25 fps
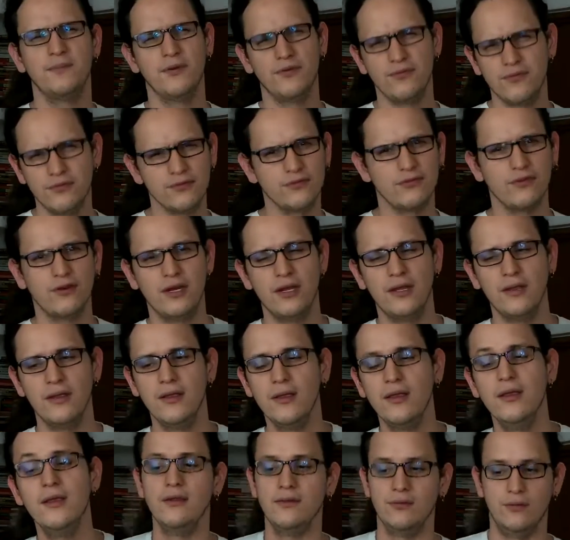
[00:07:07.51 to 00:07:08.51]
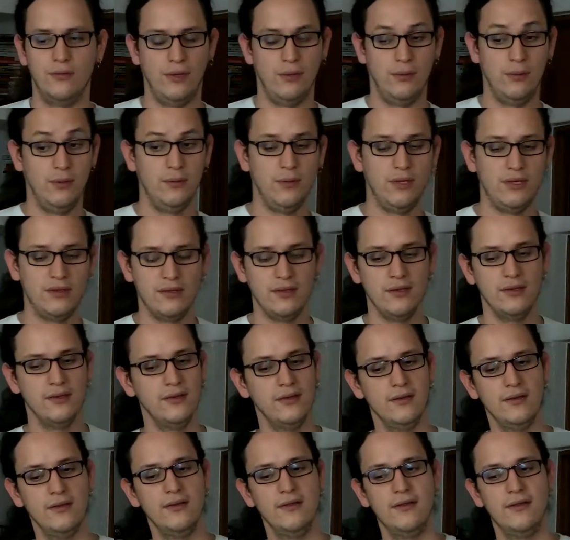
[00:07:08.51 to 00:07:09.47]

pero funciona, indudablemente.